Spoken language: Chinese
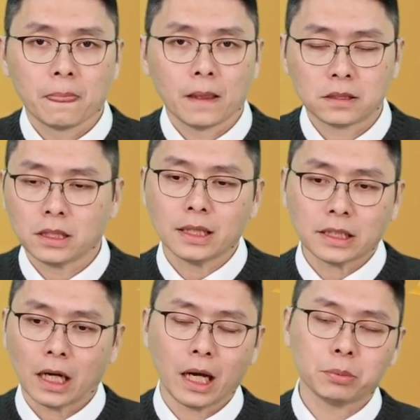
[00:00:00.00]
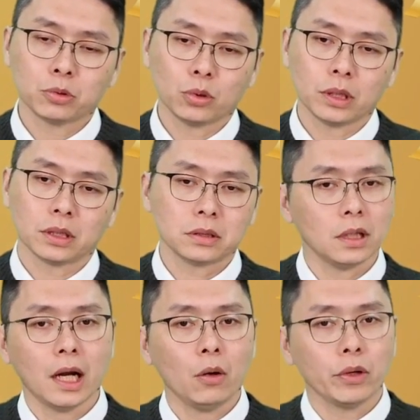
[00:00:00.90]
那其他涨了还不多的，
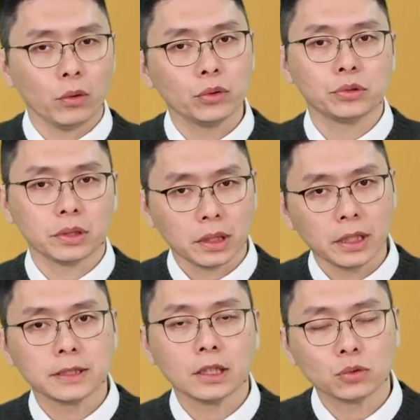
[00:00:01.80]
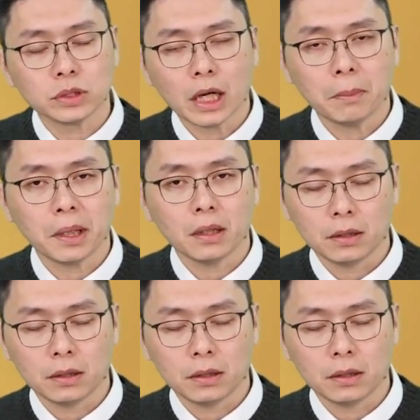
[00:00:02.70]
趁拉回或许可以再做加码。